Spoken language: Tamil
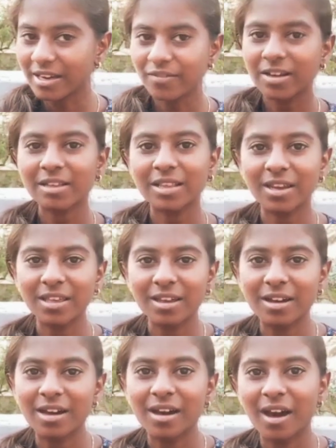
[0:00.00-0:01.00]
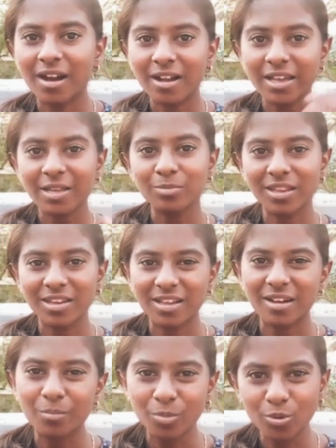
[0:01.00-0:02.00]
ரிவரை தனியாக ஆகாயம்
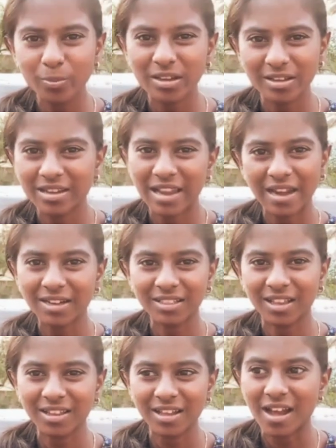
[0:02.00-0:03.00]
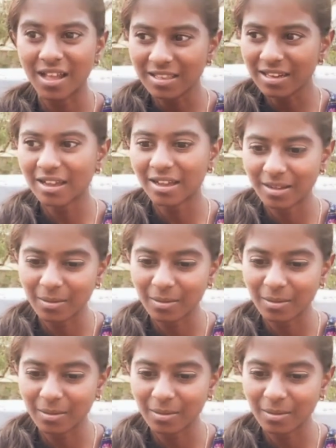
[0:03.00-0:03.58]
தனியாக பூமி லேண்டை தனியாக அதில்